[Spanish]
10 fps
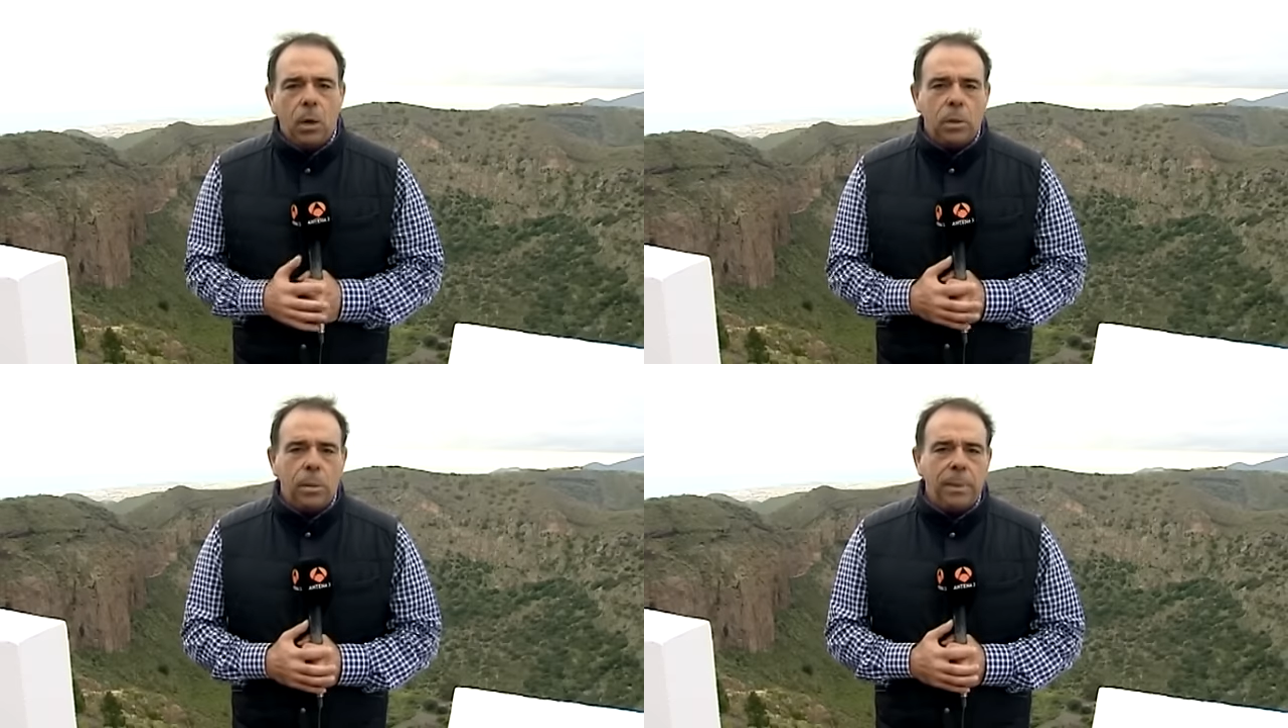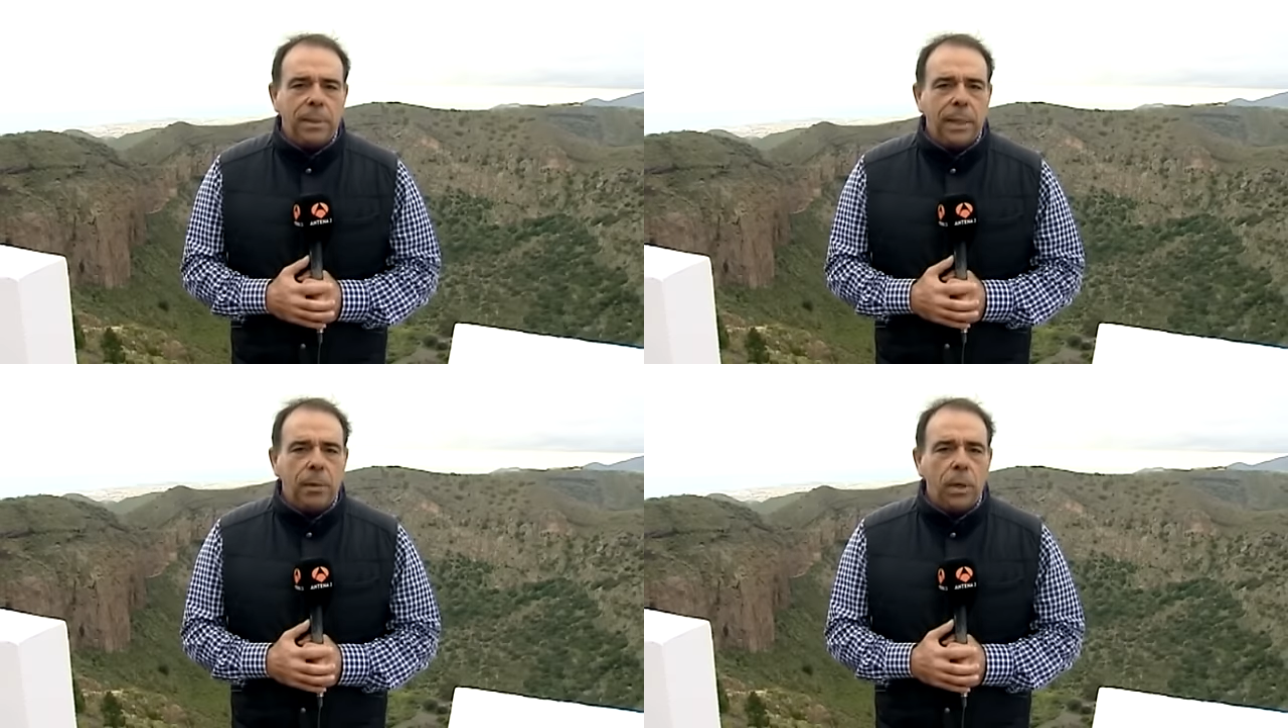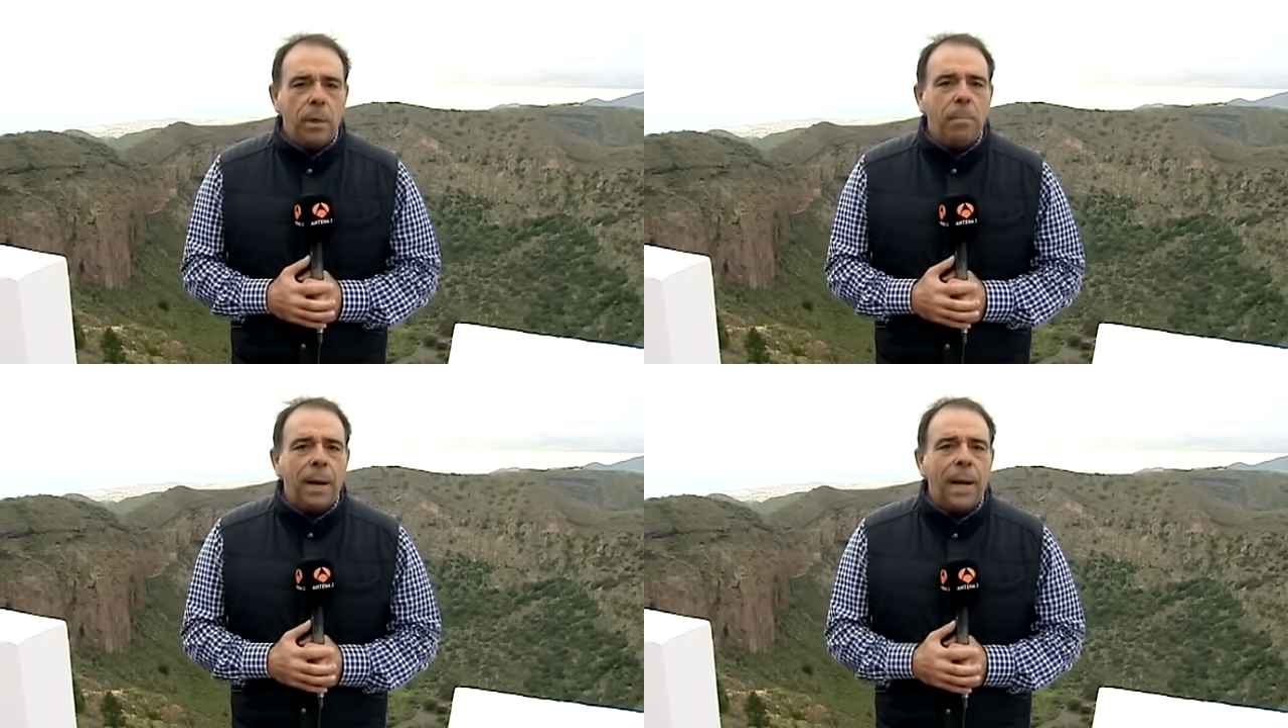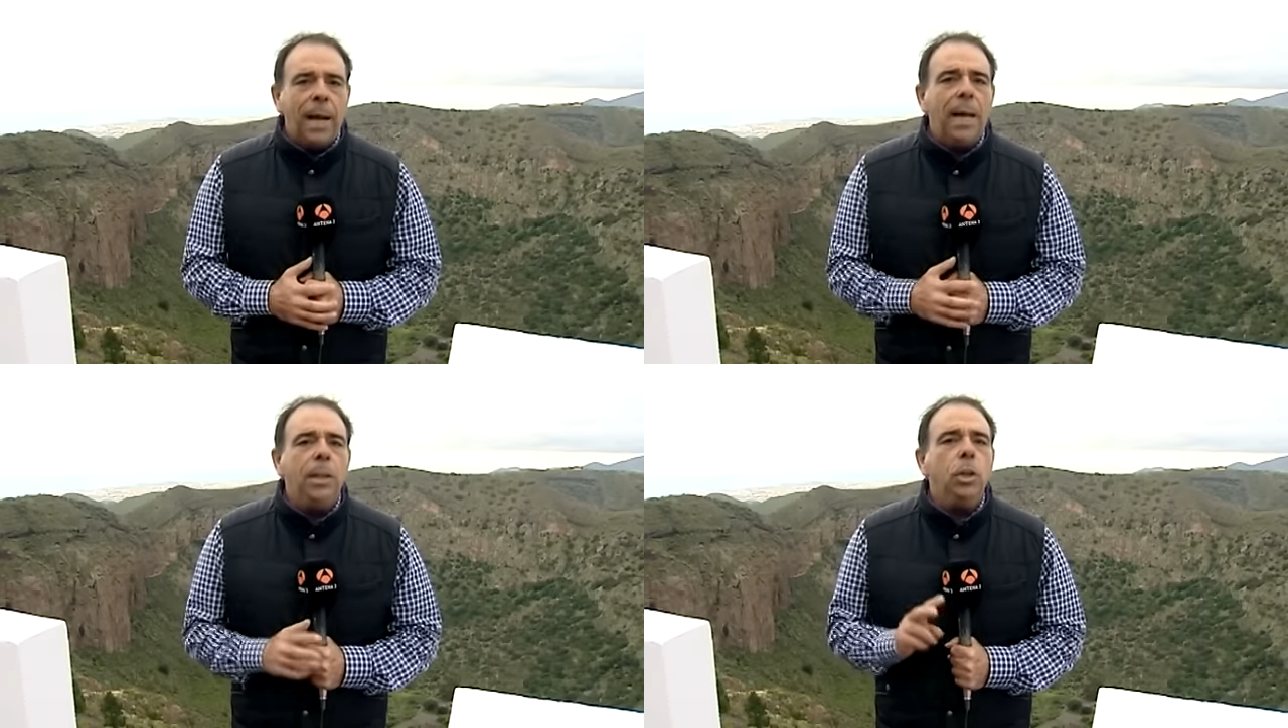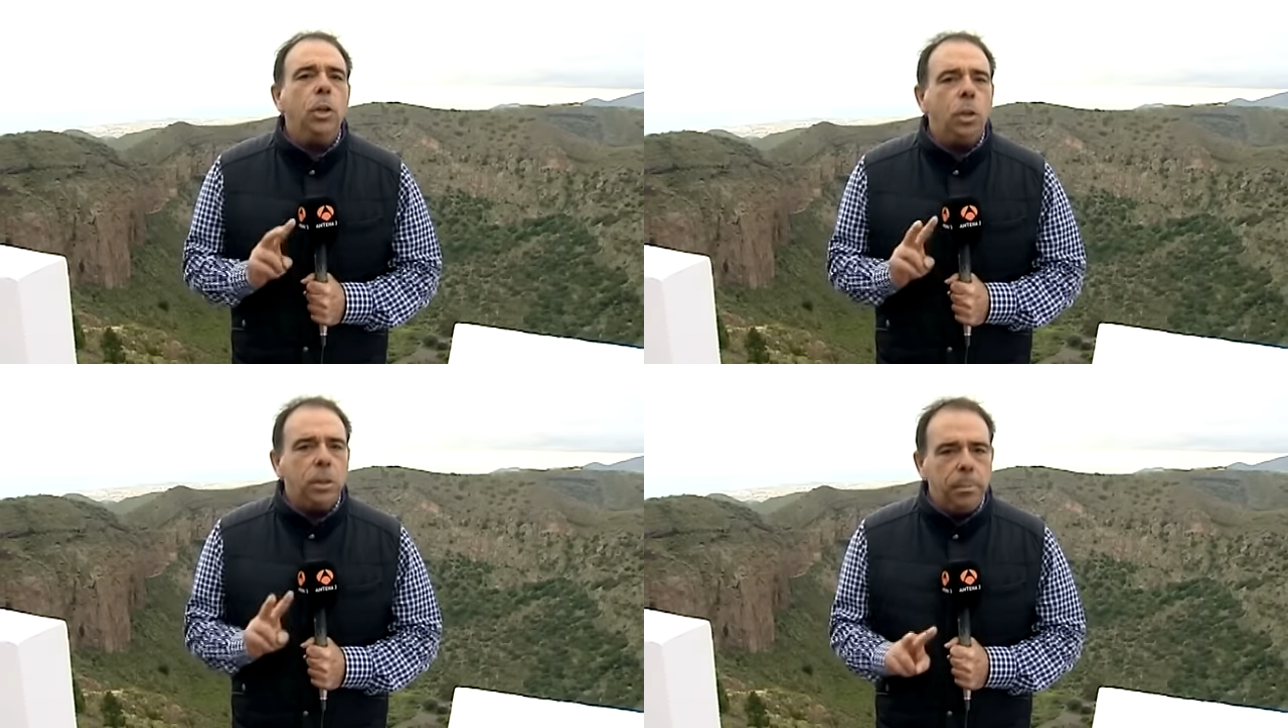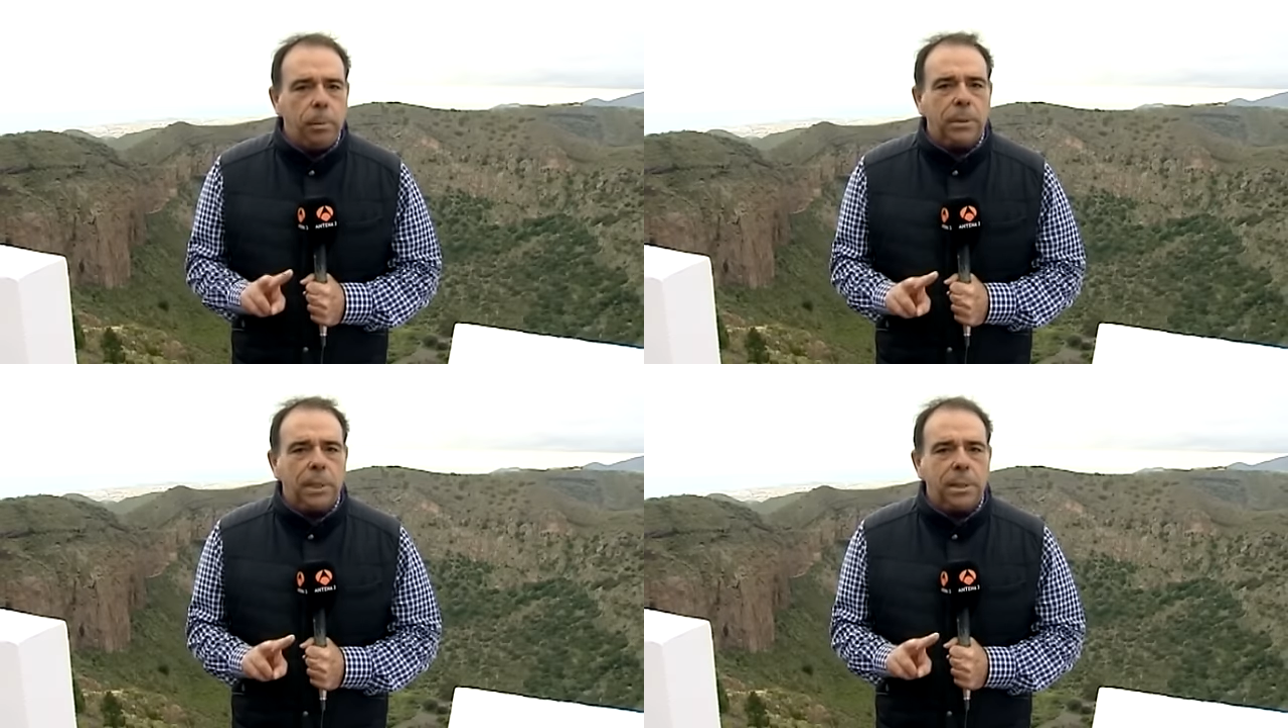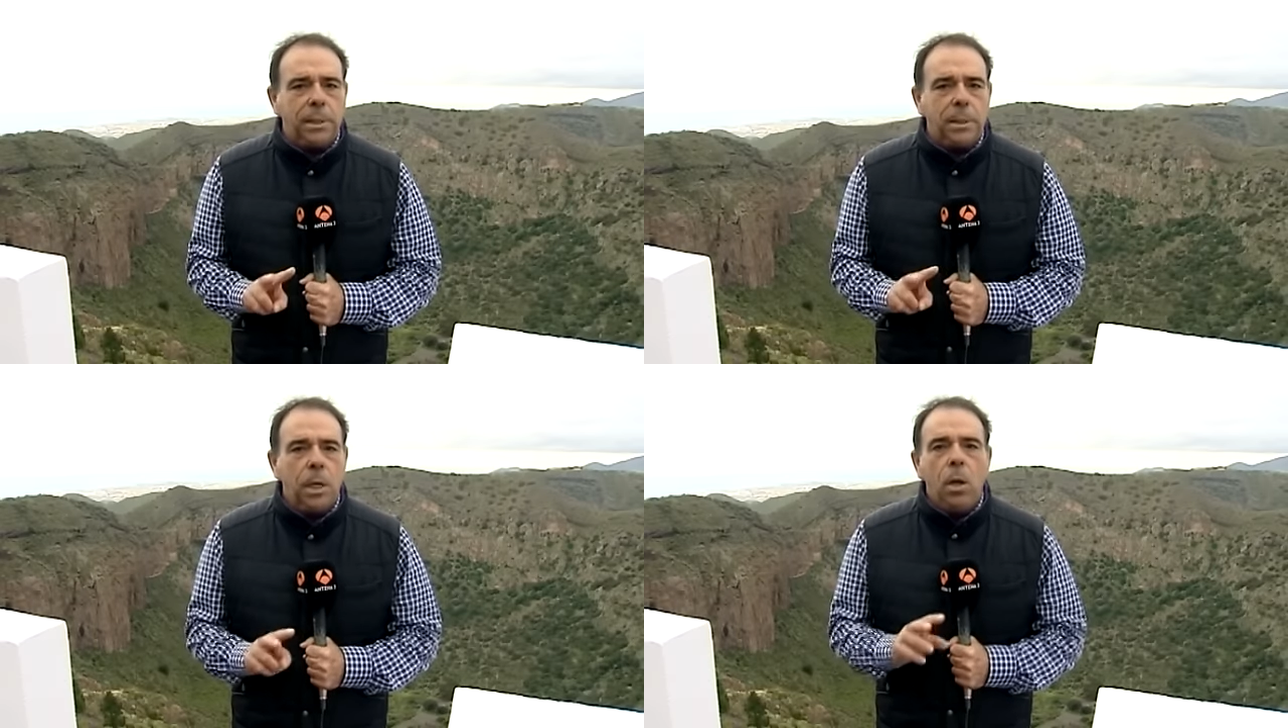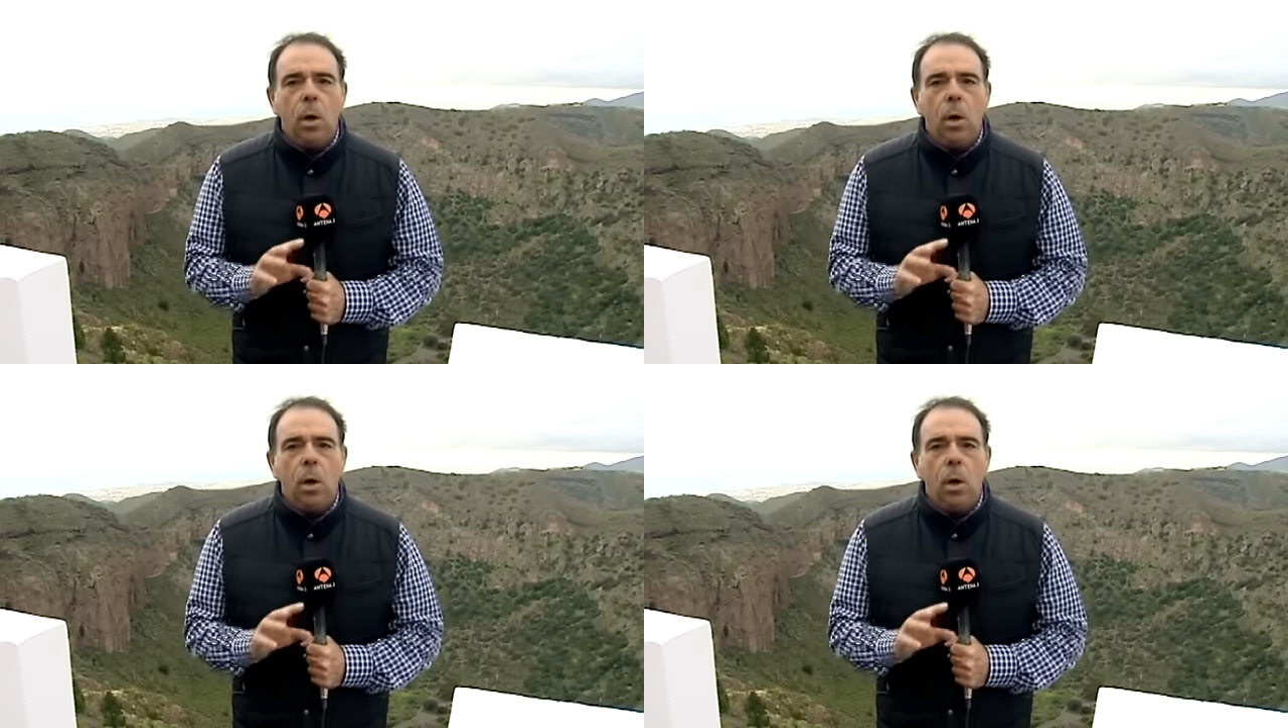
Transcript: Los investigadores barajan dos hipótesis,